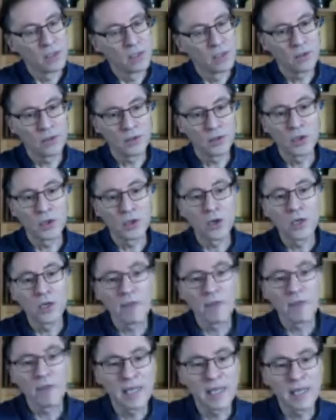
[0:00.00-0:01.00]
euh, dans les
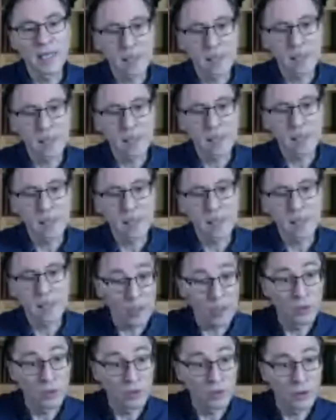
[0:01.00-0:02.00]
magasins et
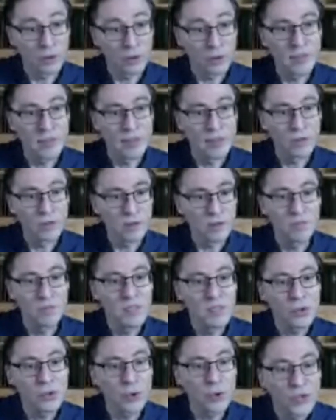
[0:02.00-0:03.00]
notamment dans les,
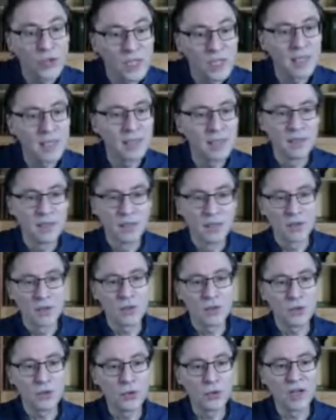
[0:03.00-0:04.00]
bistroquets
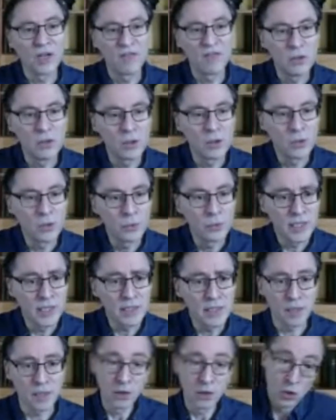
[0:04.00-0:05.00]
de la ville de
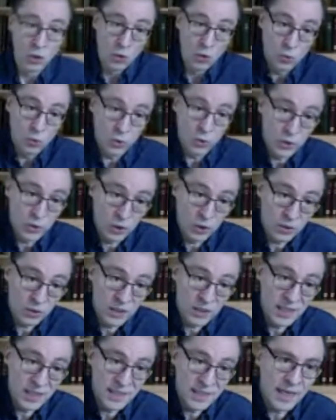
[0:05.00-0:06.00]
Guise, autant
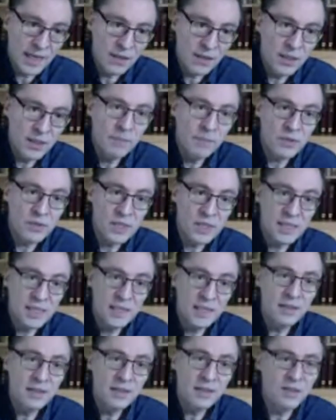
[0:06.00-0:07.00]
qu'ils aillent les
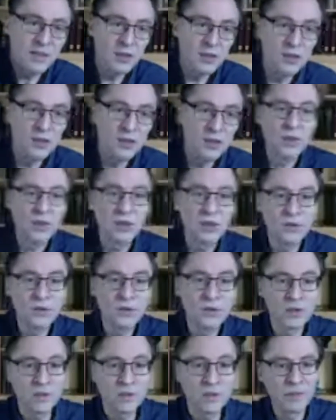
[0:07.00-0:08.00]
dépenser dans, dans,
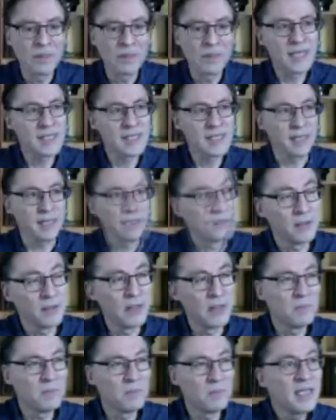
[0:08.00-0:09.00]
mes magasins.
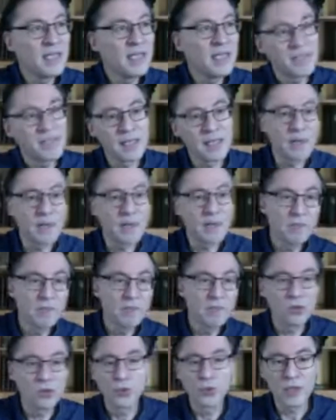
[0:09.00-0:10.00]
Mais ça ne marchait pas
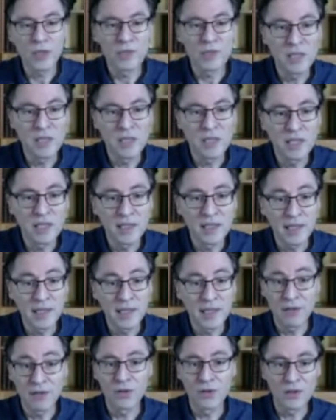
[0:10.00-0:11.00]
toujours très bien
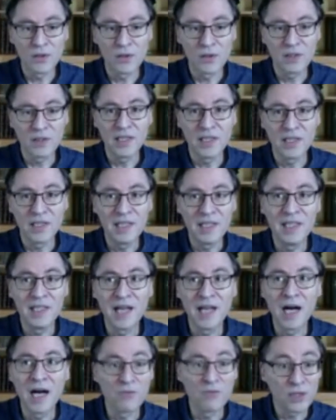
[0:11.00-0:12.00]
et il,
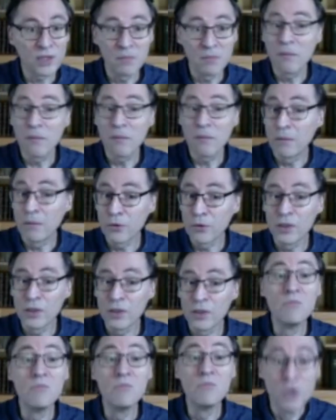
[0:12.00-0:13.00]
a inventé même à un moment
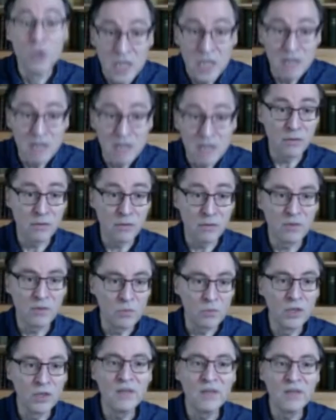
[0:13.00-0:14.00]
donné une monnaie,
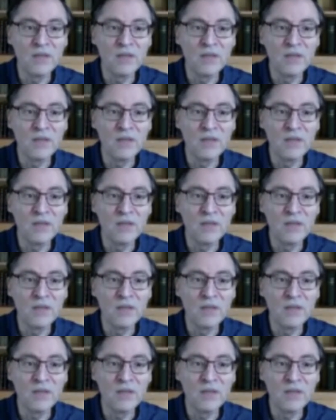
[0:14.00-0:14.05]
une monnaie